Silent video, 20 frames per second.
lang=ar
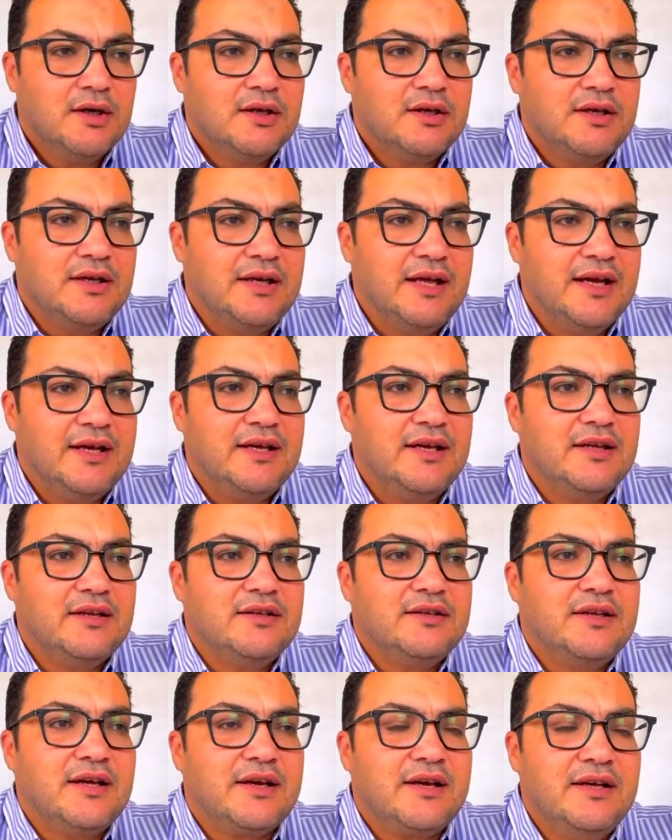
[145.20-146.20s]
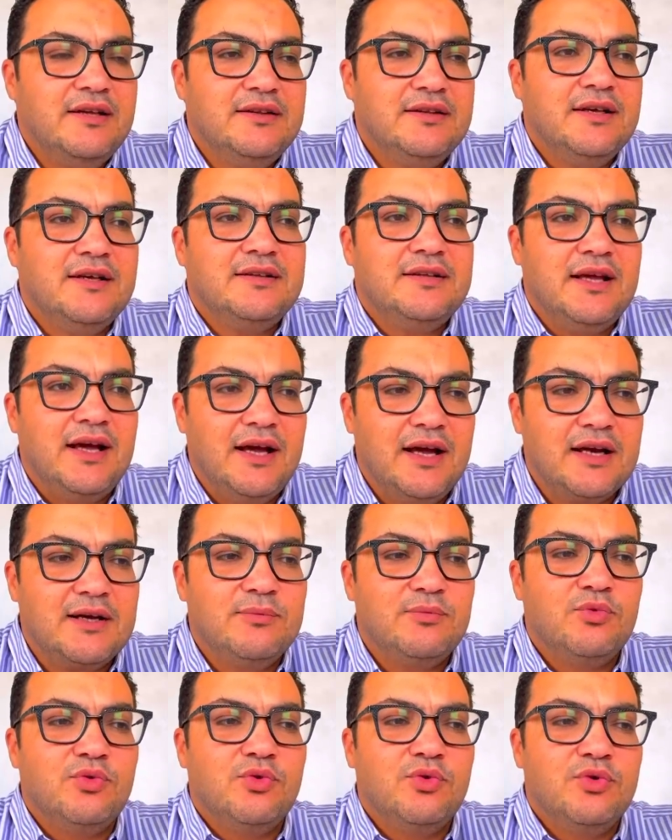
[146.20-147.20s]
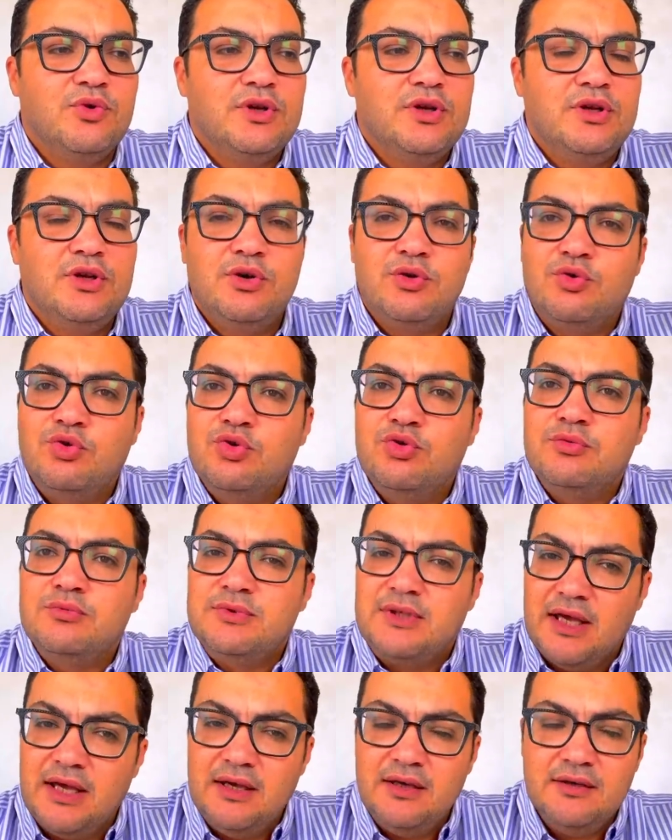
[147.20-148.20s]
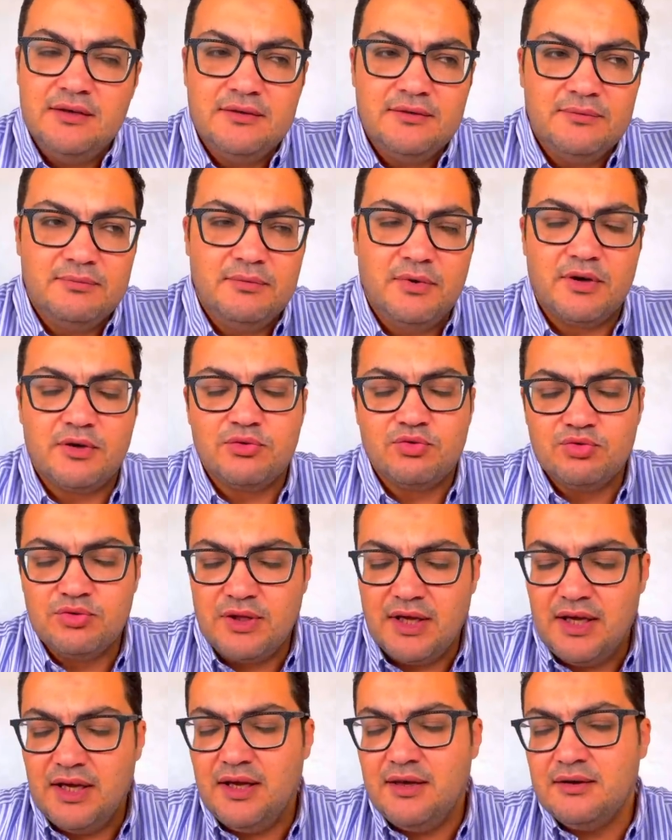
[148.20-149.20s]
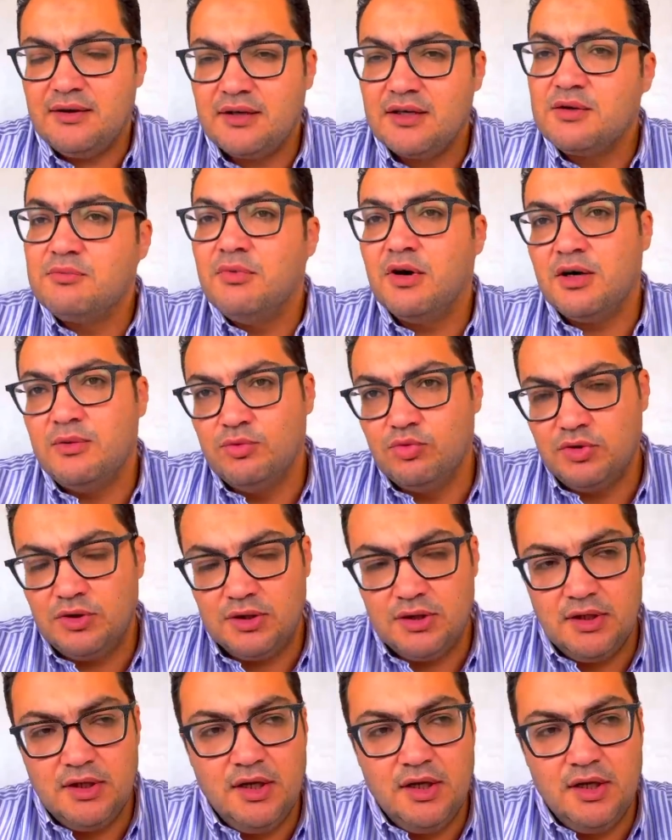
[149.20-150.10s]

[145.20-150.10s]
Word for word: لكن انك انت تهاجمه الهجوم ده برضه ده غير مقبول